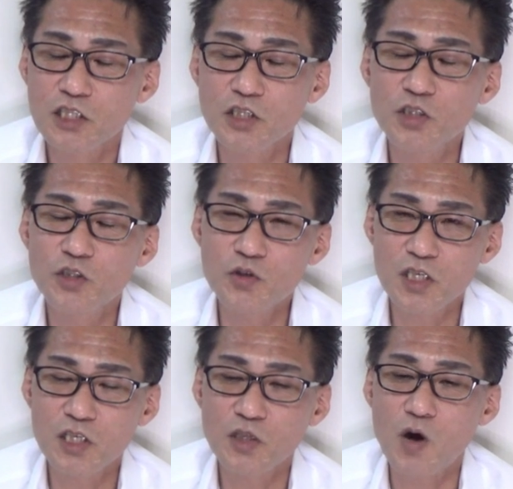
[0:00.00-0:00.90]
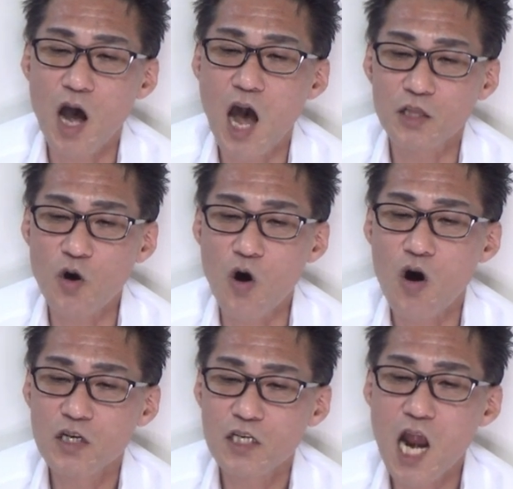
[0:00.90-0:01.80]
追悼式とか
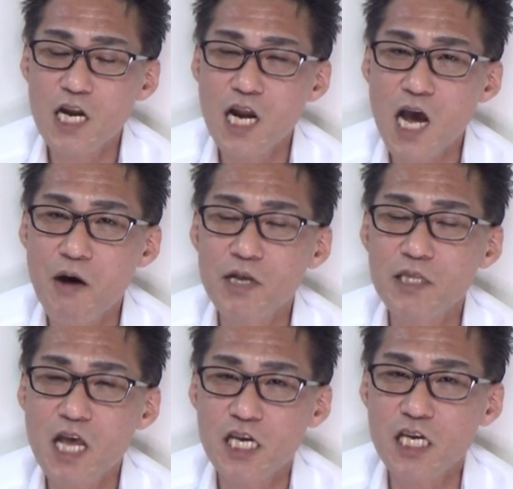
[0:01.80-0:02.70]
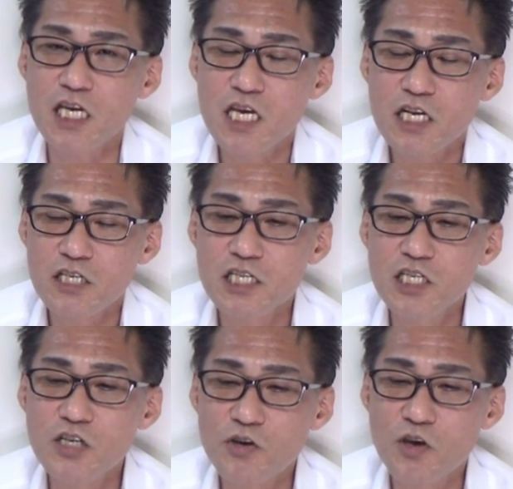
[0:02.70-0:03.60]
と、何ら変わんない
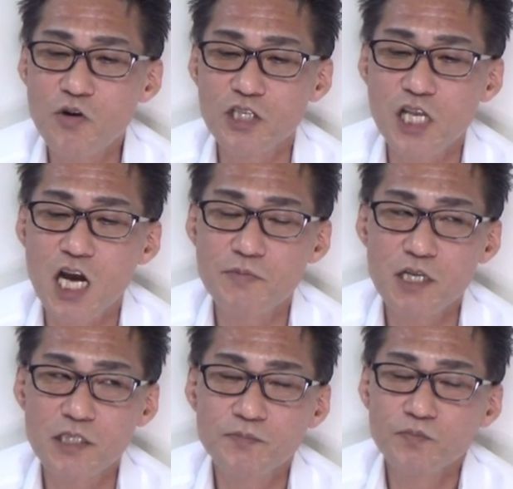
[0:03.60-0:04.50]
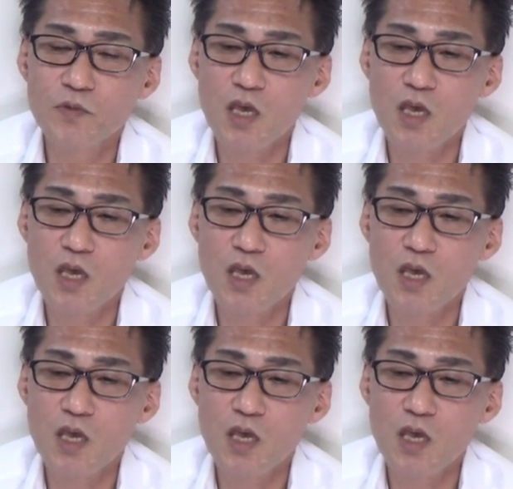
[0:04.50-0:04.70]
国の行事であります。